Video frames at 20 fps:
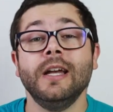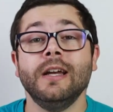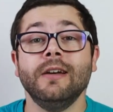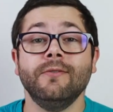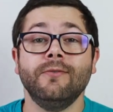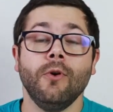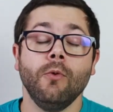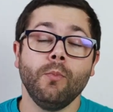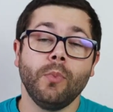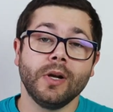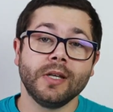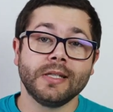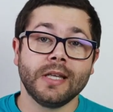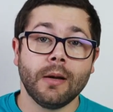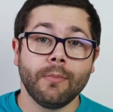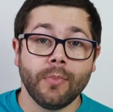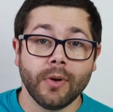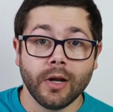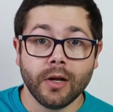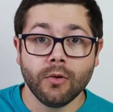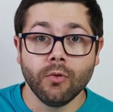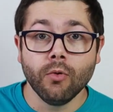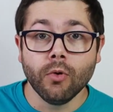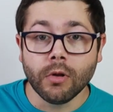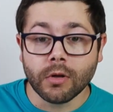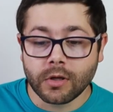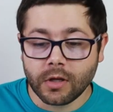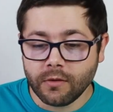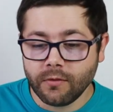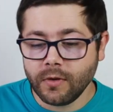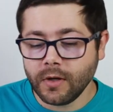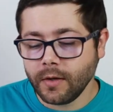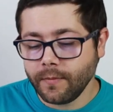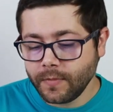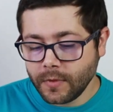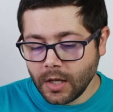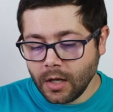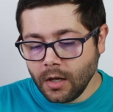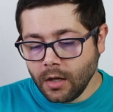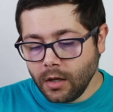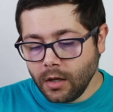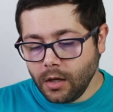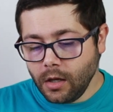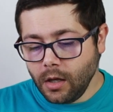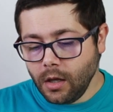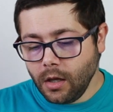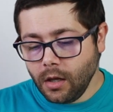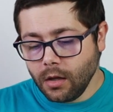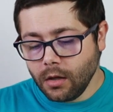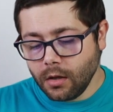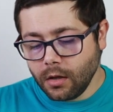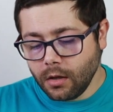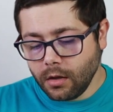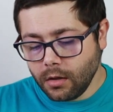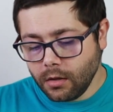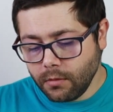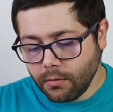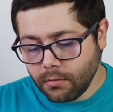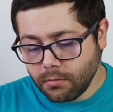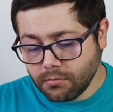vão passar para Google TV e eh,